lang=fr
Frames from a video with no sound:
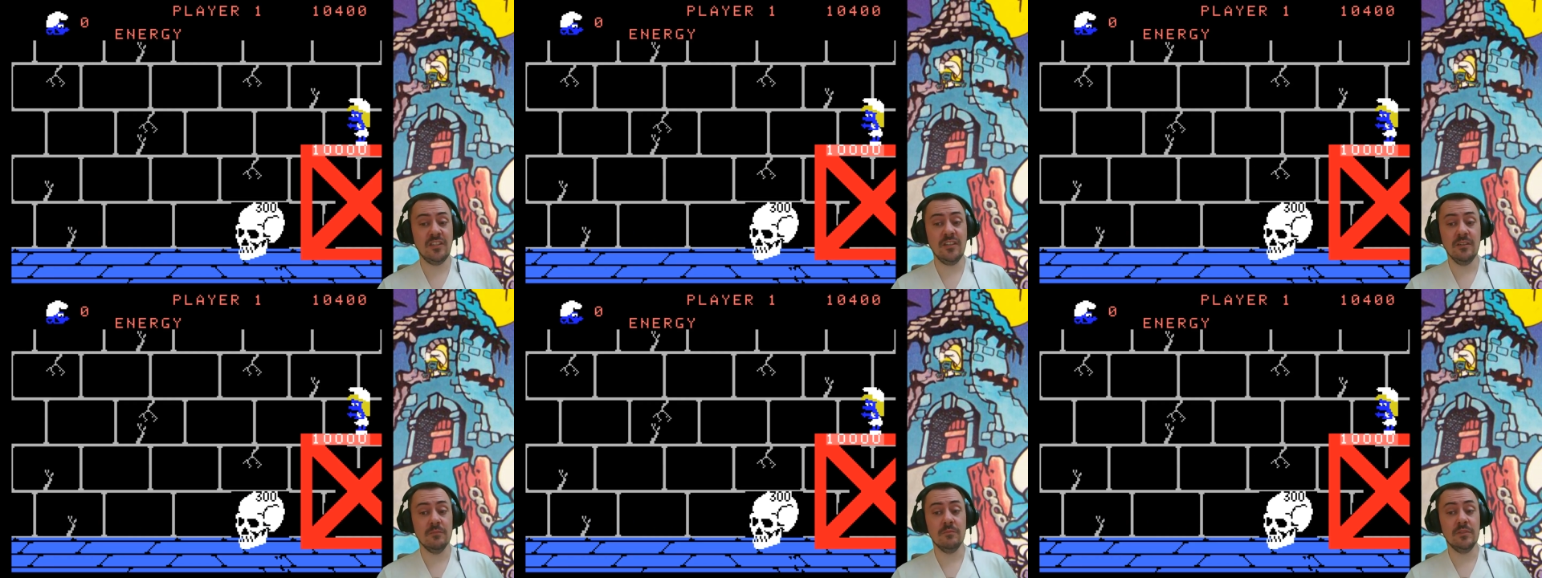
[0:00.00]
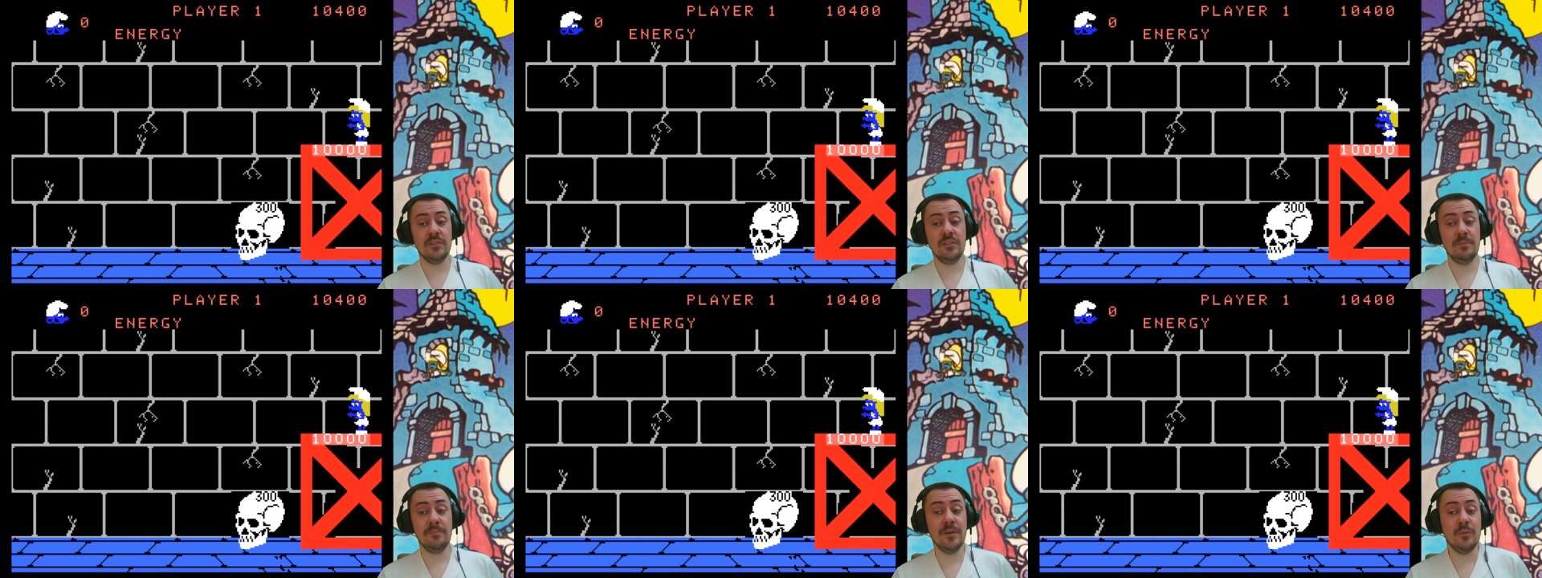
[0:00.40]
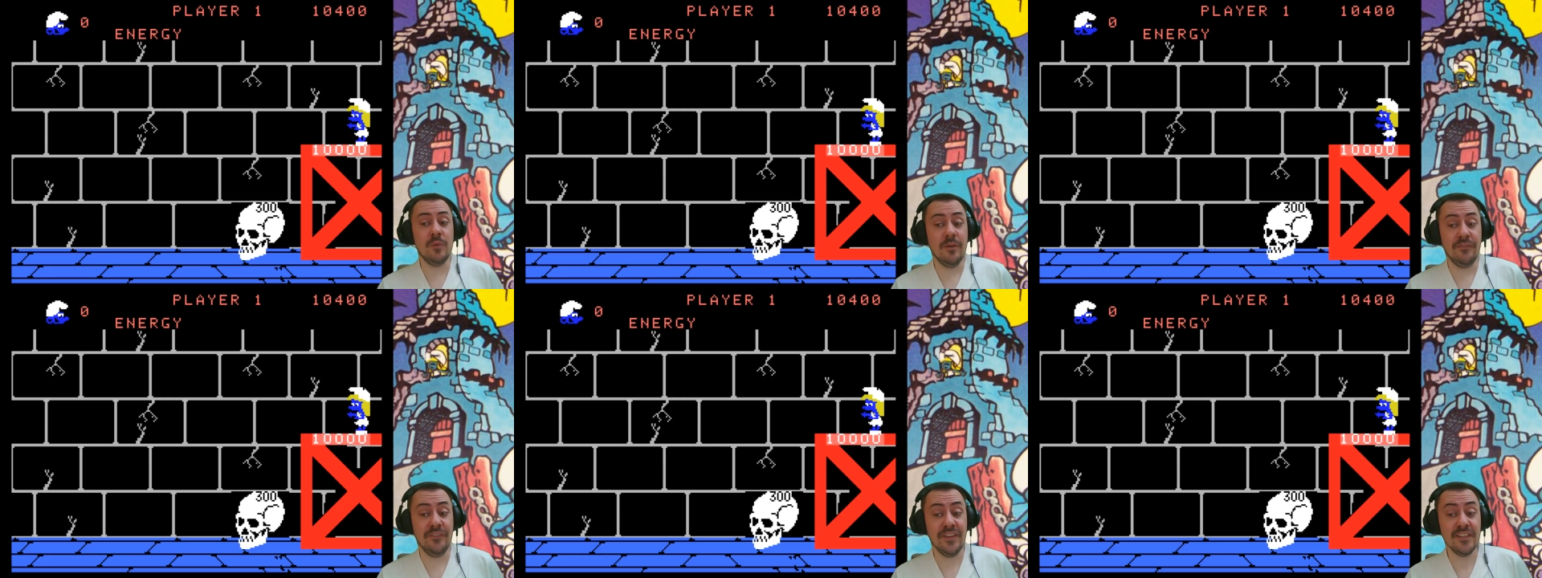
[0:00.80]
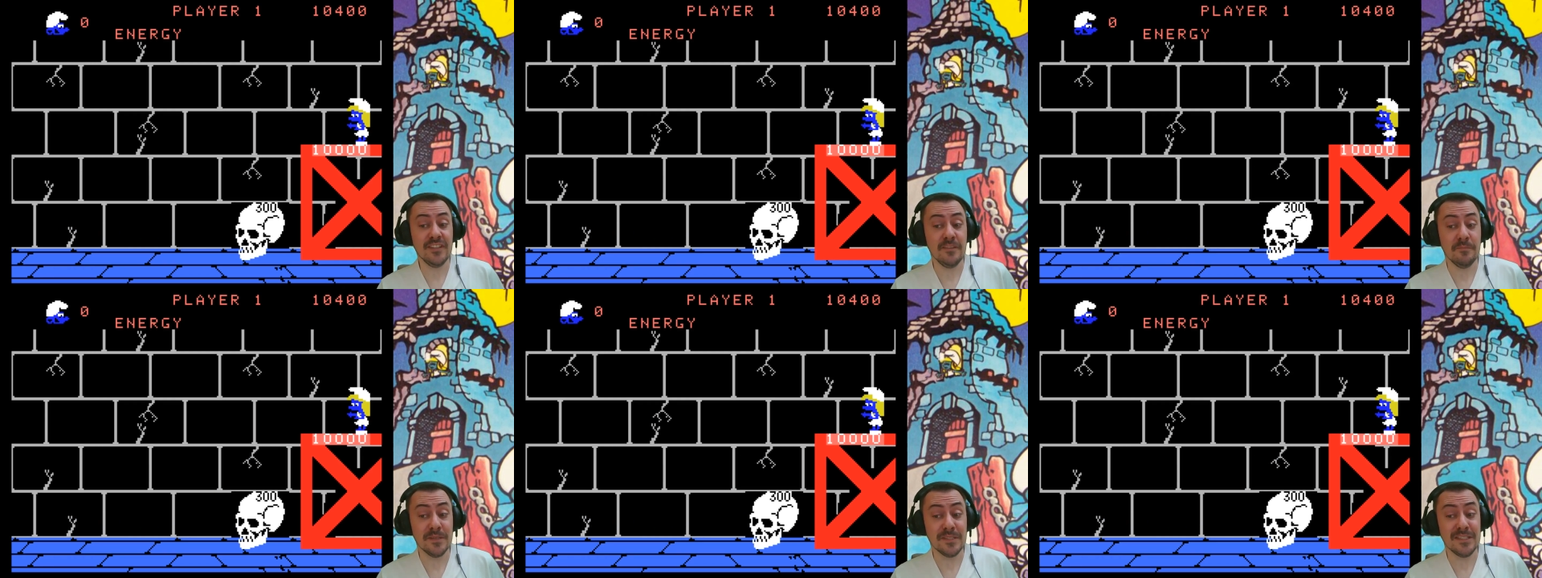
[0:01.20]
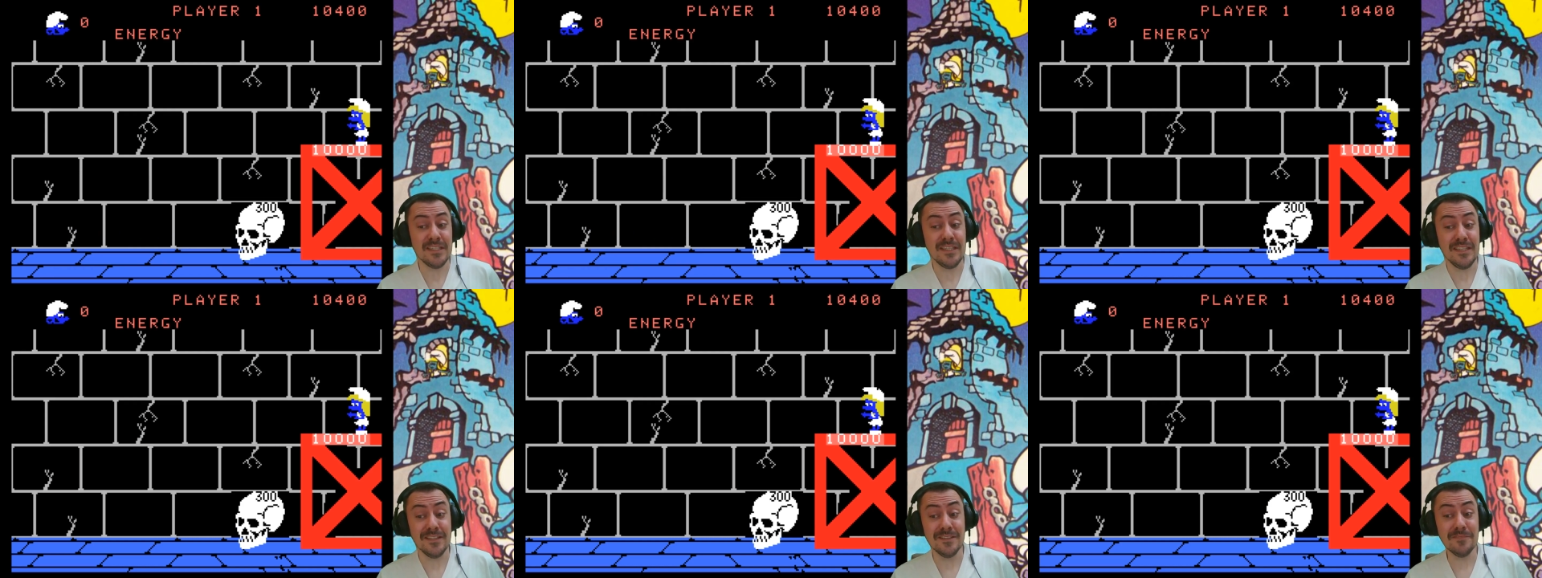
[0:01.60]
dit bah, je sais pas quoi faire, je sais pas ce
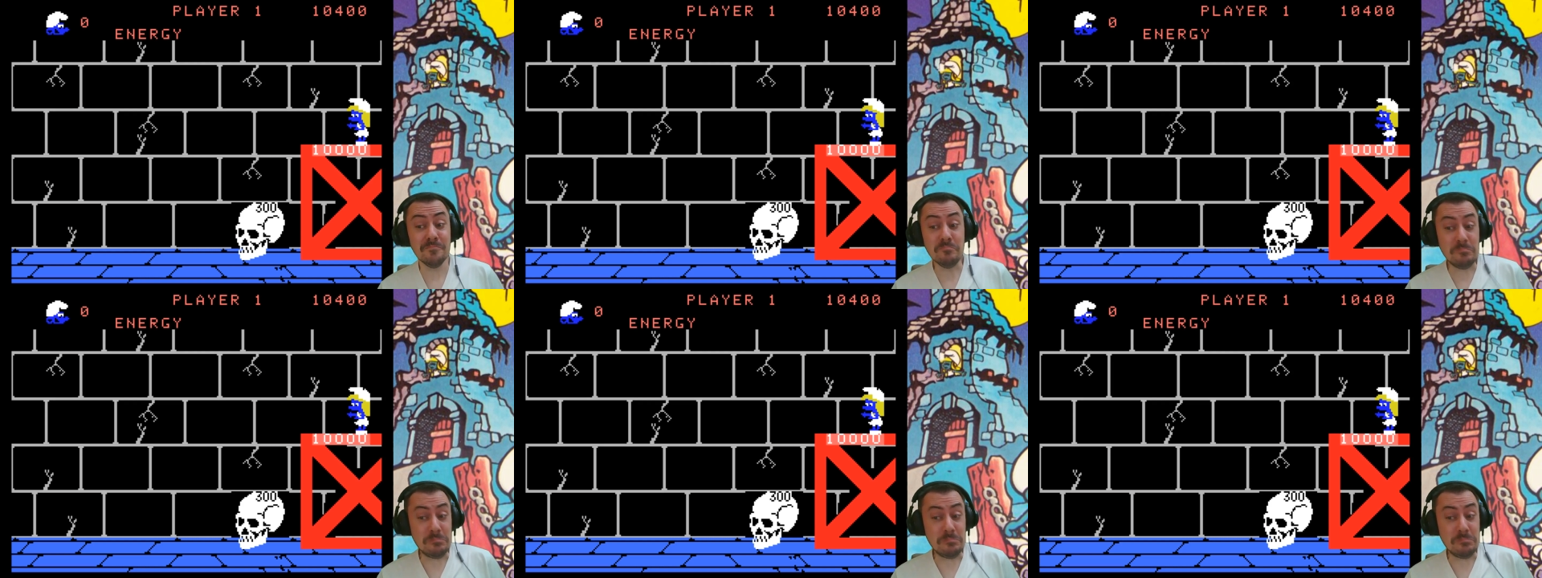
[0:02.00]
qui,